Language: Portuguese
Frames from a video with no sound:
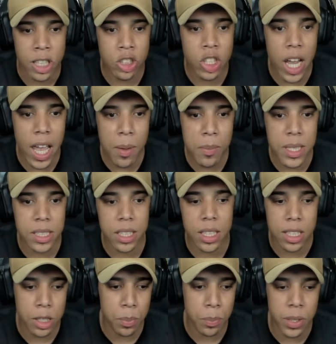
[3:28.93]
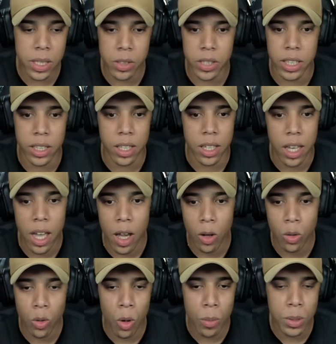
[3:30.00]
James Spearing é
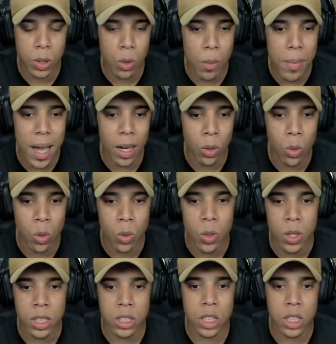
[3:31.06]
o nome do maluco,